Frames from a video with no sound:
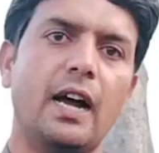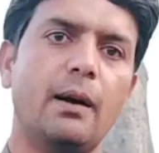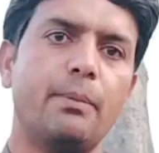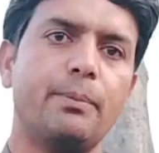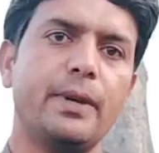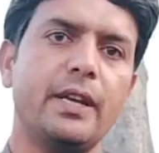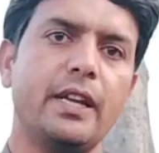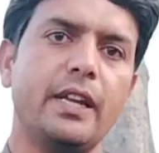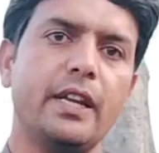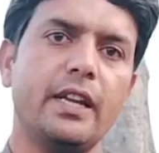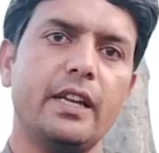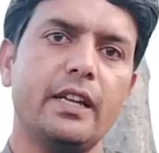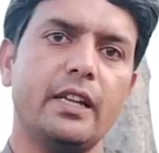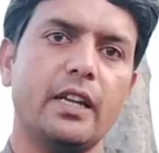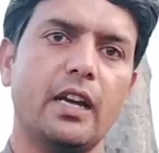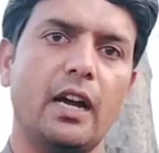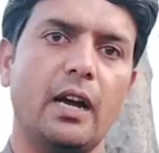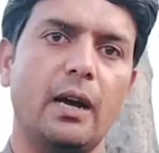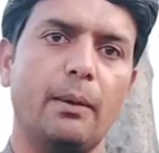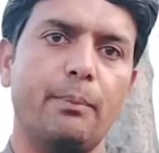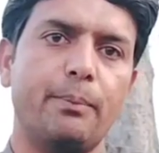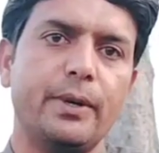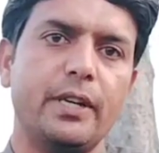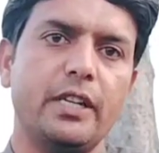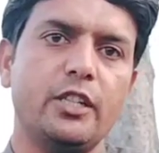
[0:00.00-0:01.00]
आपने
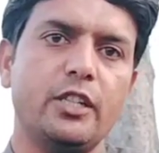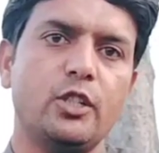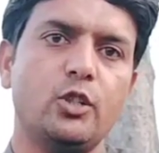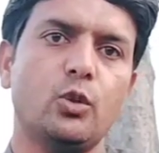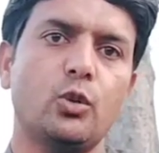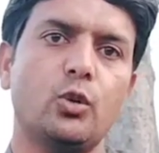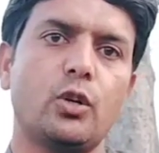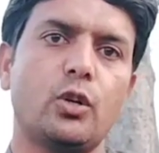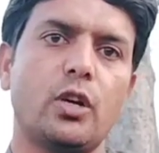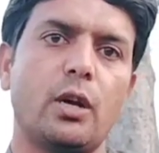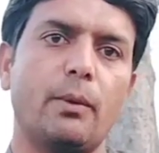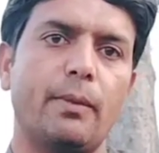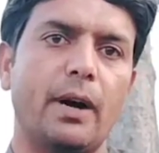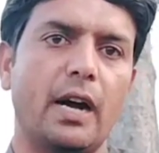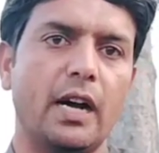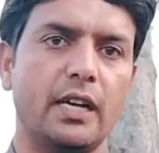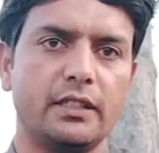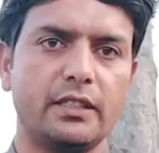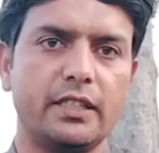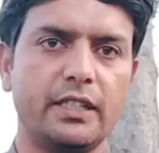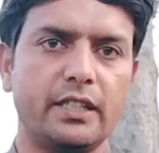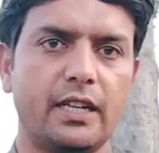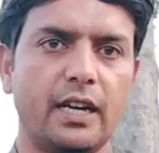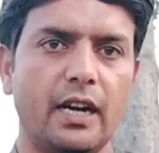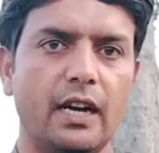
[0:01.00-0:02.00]
अपनी जो
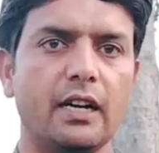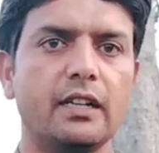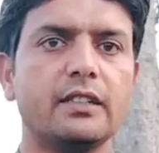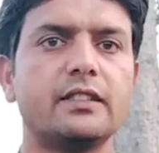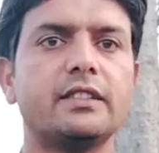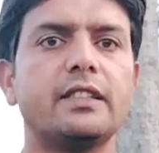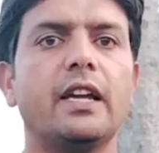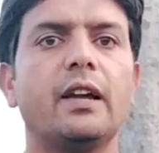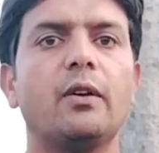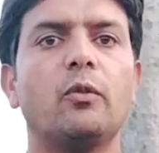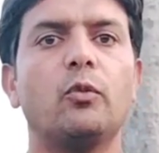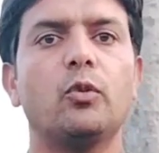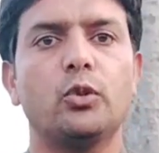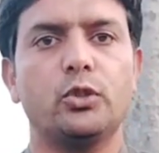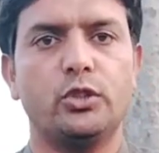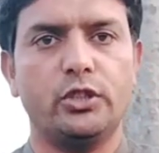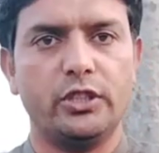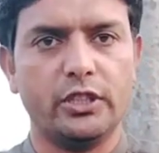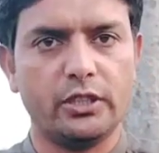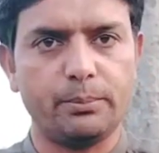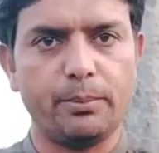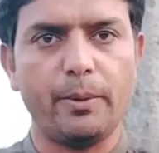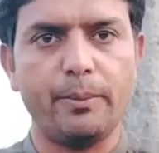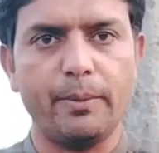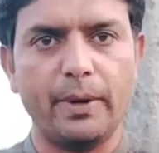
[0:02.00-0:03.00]
कमान की काश्त है वो
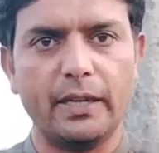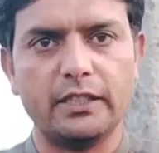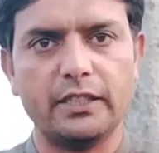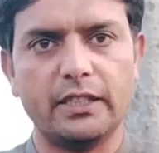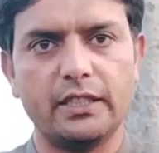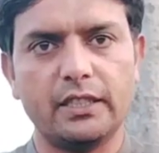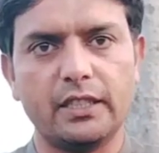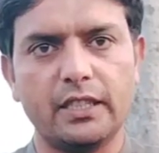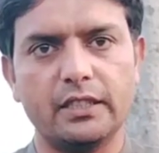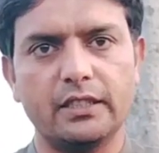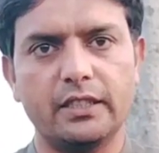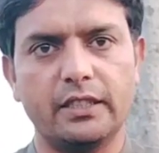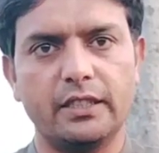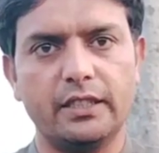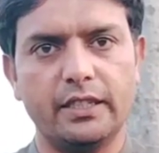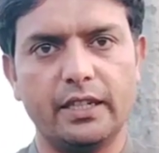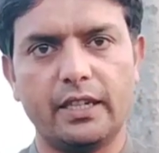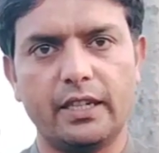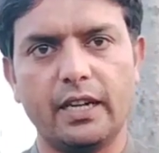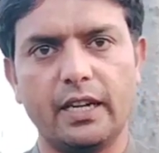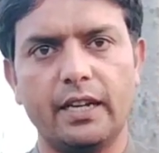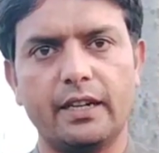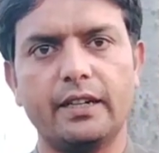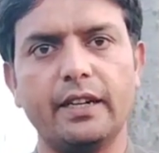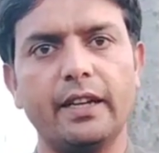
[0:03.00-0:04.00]
जिस भी मैथड के
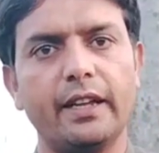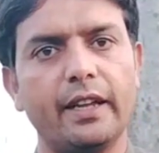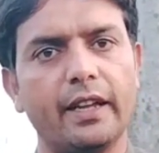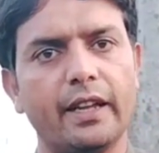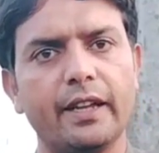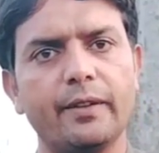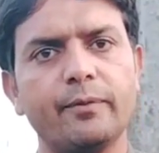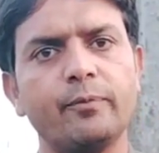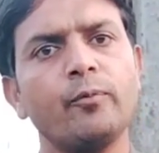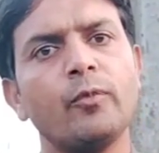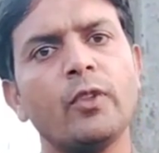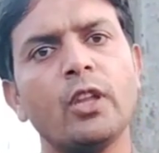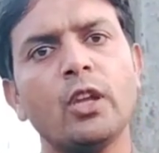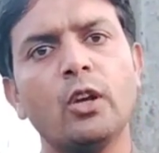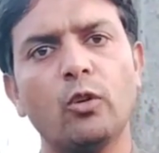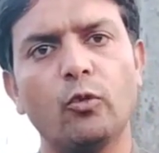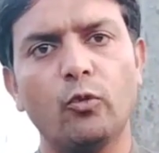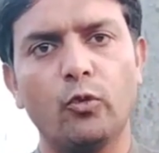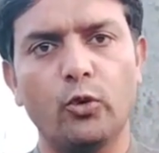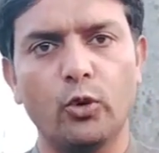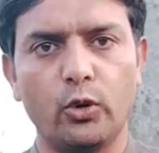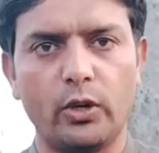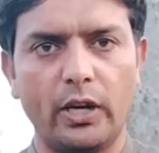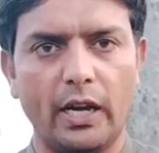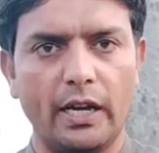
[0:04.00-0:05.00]
ज़रिए कर रहे हैं
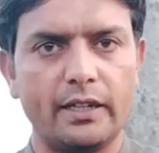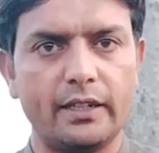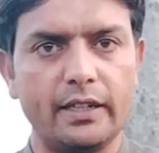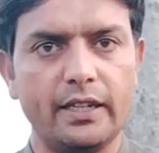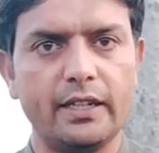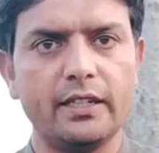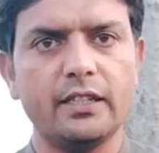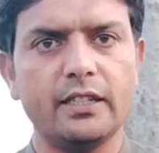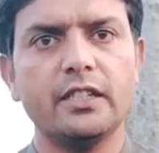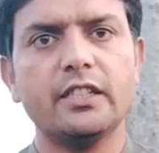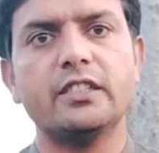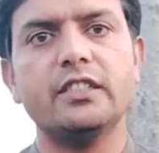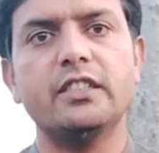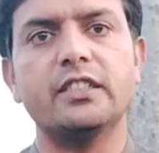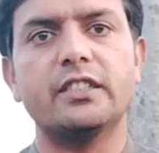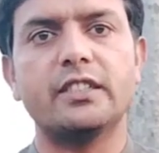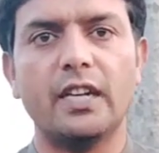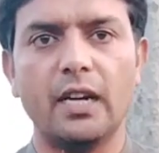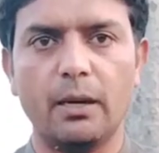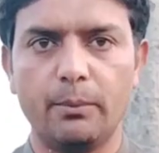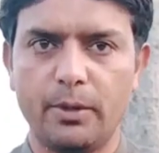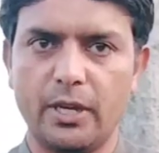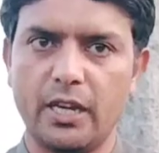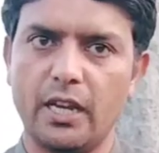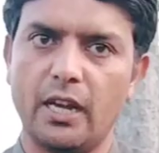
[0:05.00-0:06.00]
वो कर लें
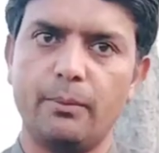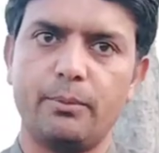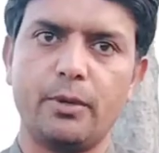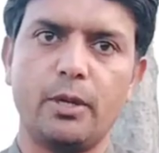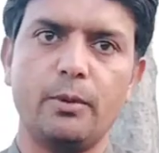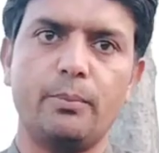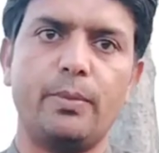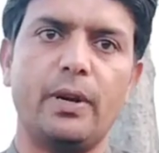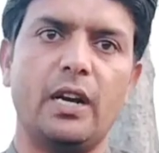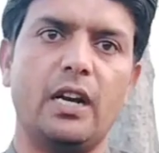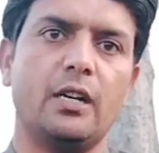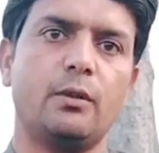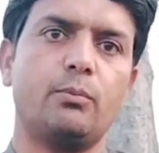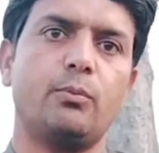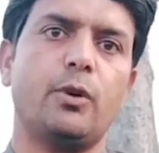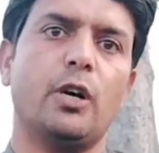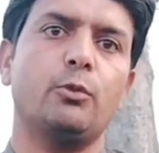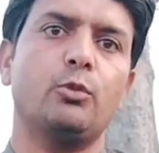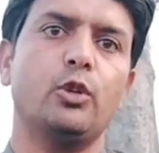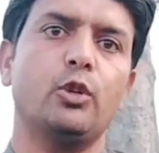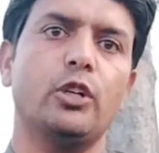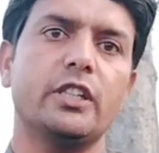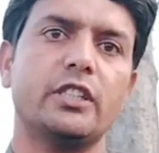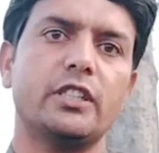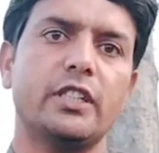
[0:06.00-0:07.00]
जितना भी आपकी प्लांट
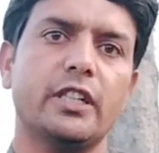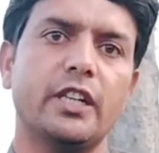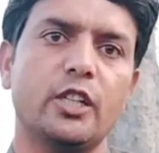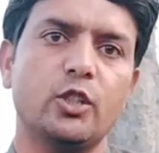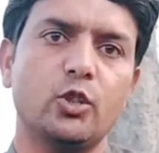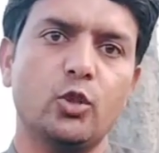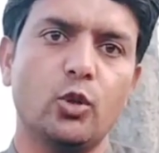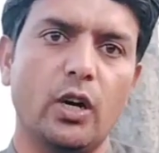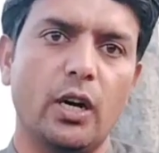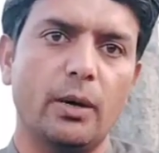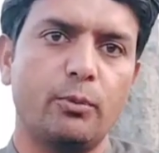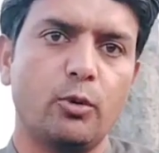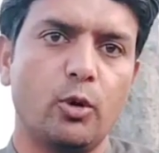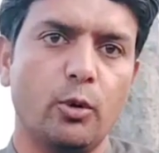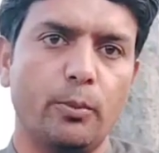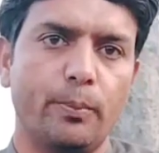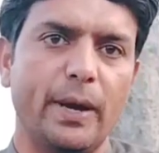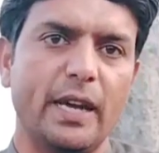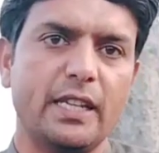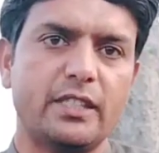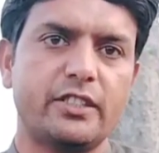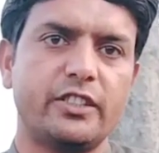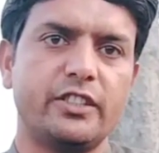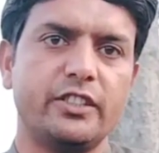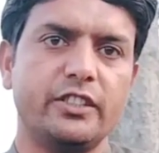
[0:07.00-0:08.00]
पॉपुलर पॉपुलेशन है जो आपको
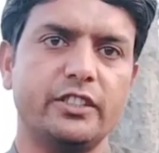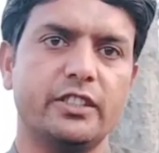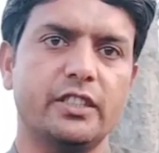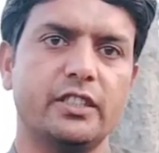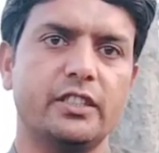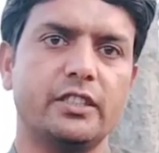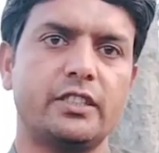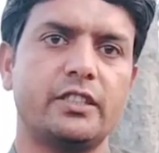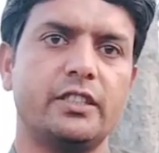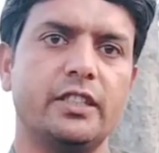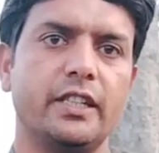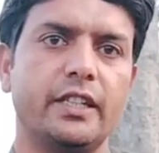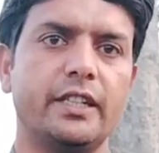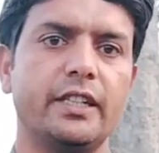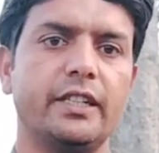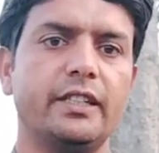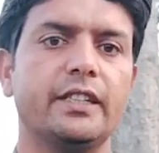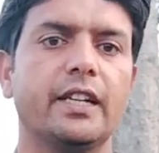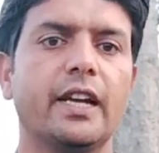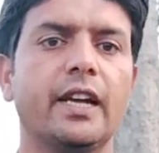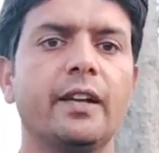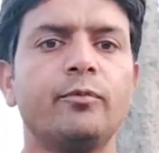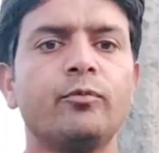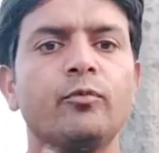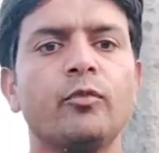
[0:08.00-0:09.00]
बेस्ट रिज़ल्ट दे
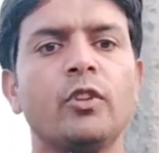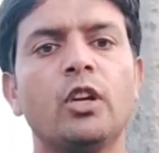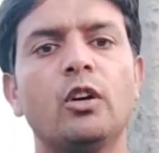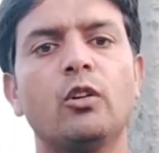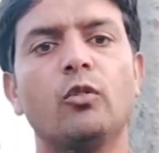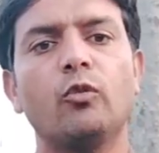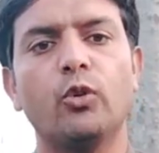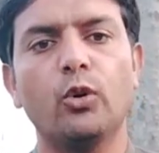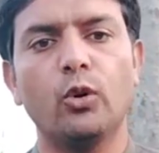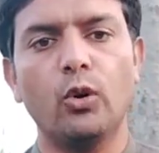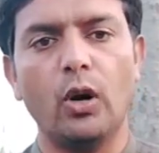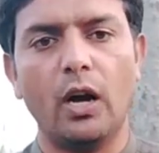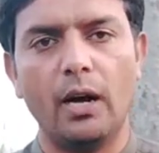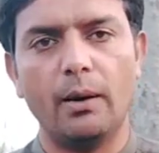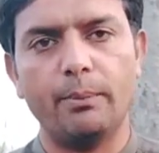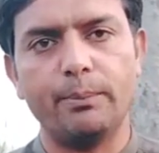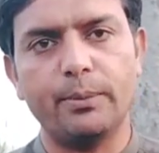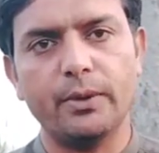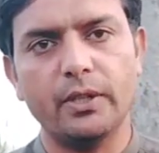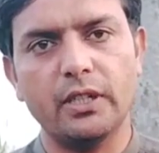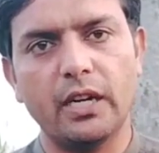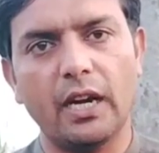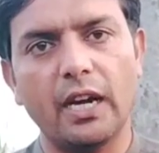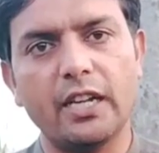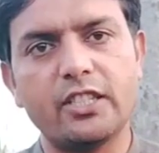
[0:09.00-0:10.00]
रही है वो
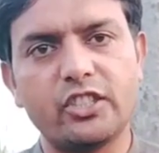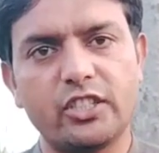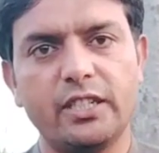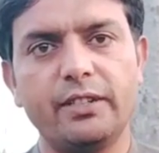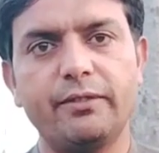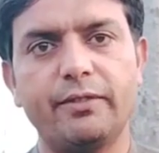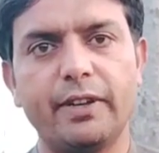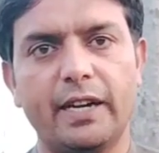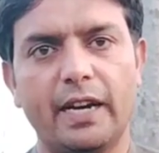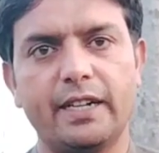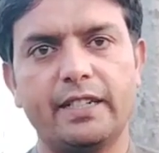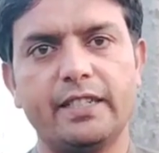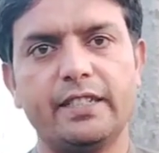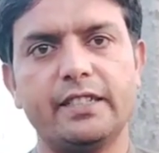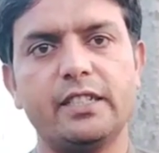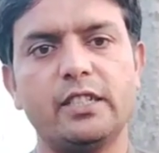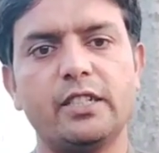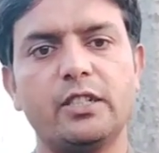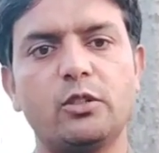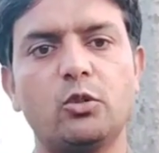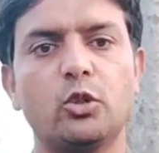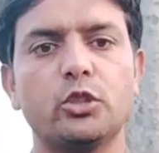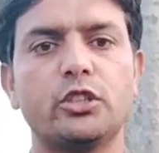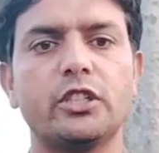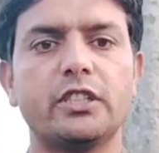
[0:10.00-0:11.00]
आप अच्छी वैरायटी
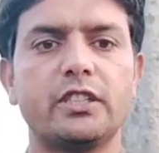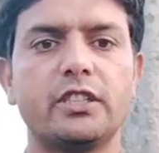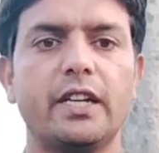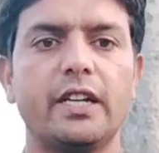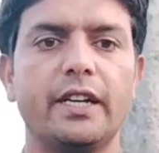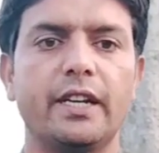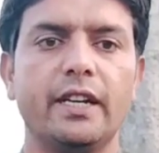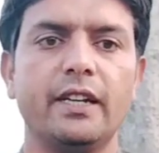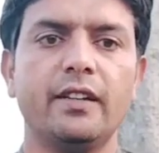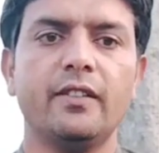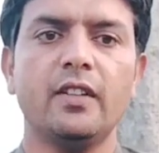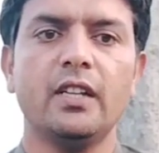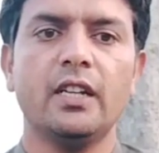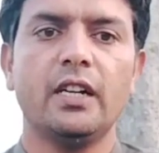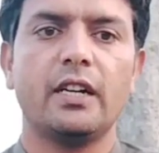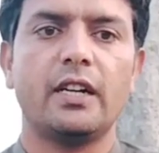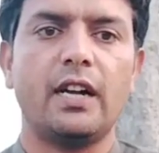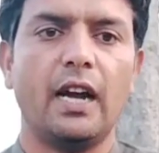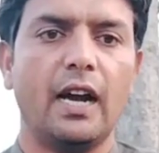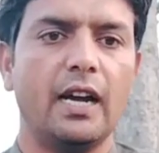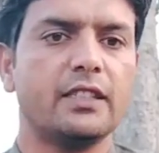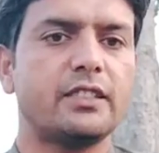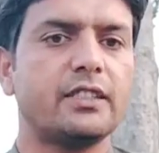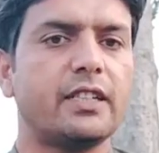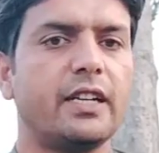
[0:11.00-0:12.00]
की कोशिश करें
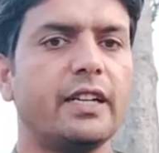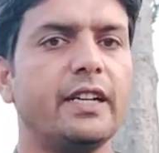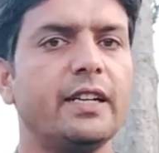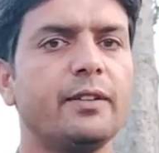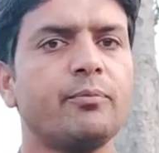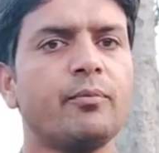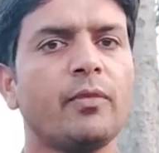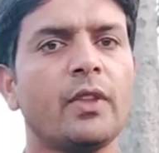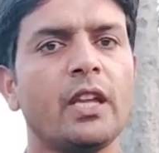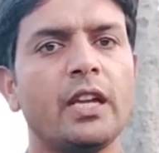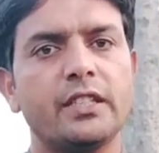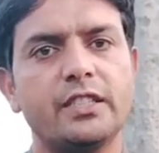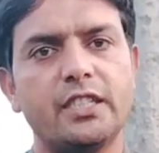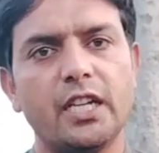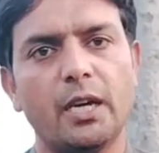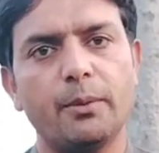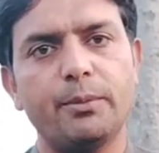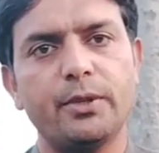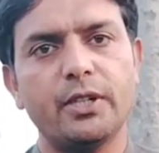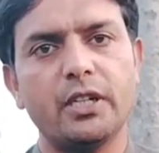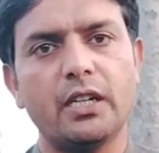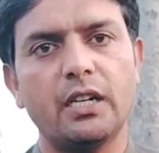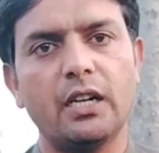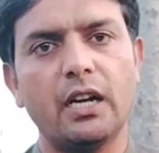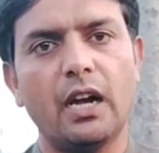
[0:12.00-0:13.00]
काश्त करें
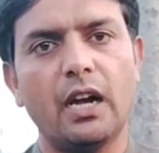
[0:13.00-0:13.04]
जब